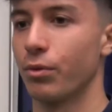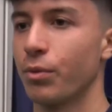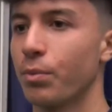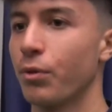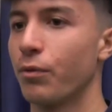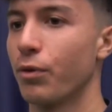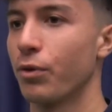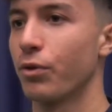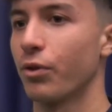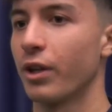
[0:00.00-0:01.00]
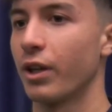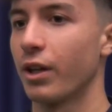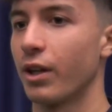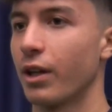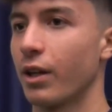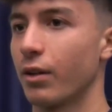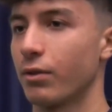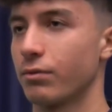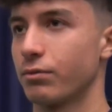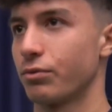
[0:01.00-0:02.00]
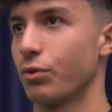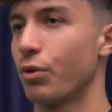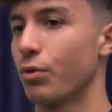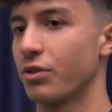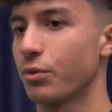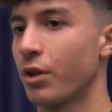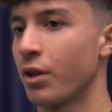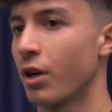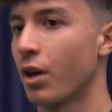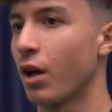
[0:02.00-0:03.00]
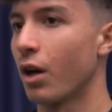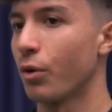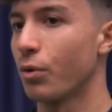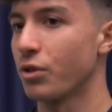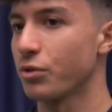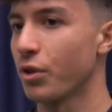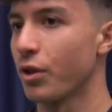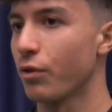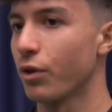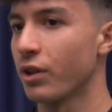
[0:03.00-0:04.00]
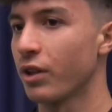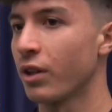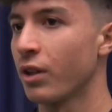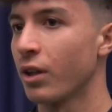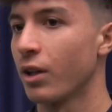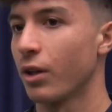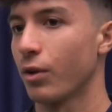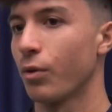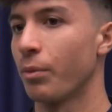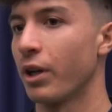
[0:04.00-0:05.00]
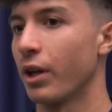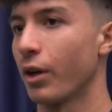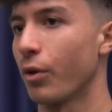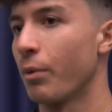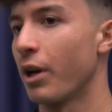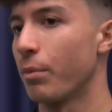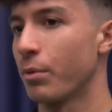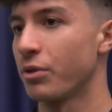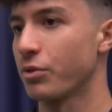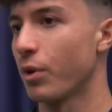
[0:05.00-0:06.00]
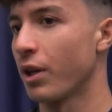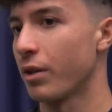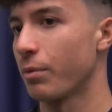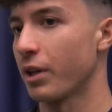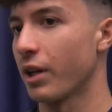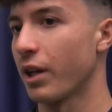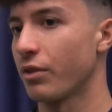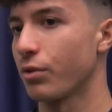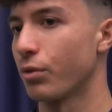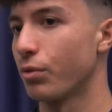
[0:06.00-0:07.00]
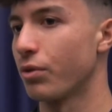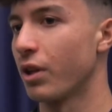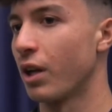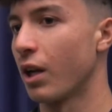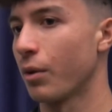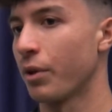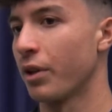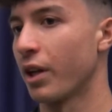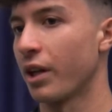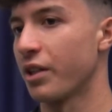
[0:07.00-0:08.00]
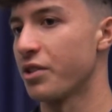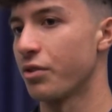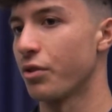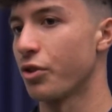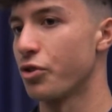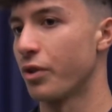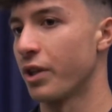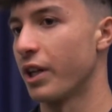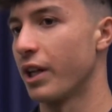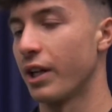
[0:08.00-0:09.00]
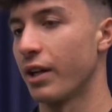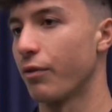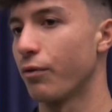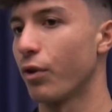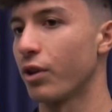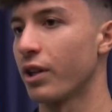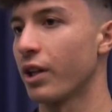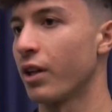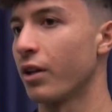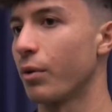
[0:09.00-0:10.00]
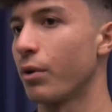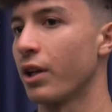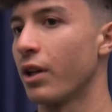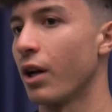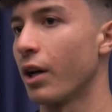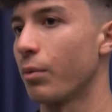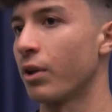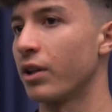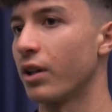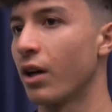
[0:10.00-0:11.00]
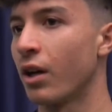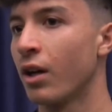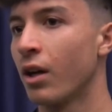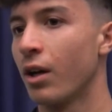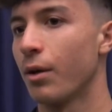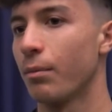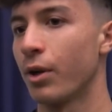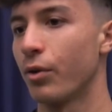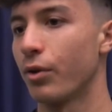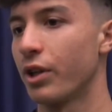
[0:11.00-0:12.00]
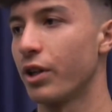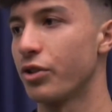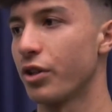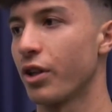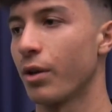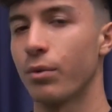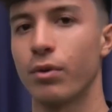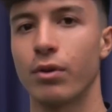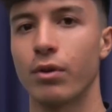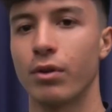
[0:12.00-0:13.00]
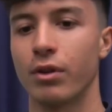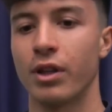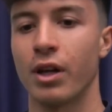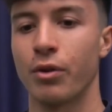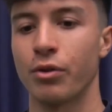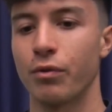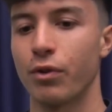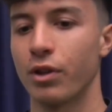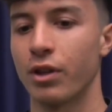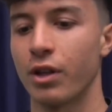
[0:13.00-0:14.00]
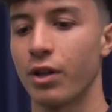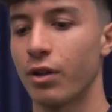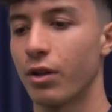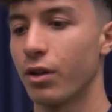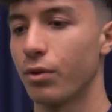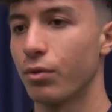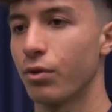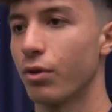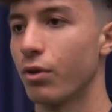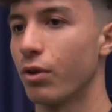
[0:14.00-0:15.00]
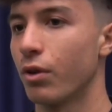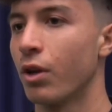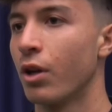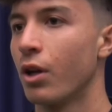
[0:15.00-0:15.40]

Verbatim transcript: doppio confronto che con una squadra, con una squadra forte come, come, la prima squadra perché escono tutti da là, quindi anche il settore giovanile è forte, grande qualità e quantità, ma noi cerchiamo di dare ogni volta il, tutto,